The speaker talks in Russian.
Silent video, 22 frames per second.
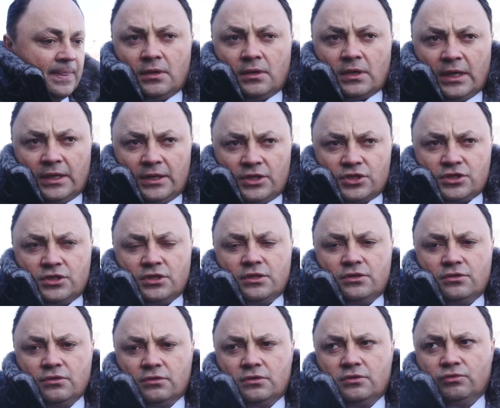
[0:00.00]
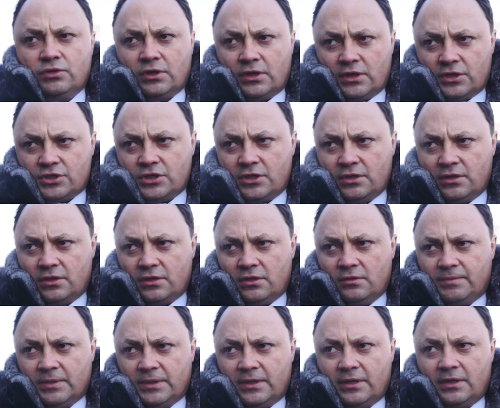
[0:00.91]
конечно, идет до удорожания, и
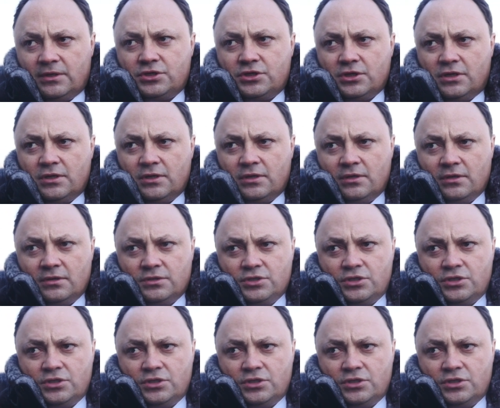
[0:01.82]
подрядчики,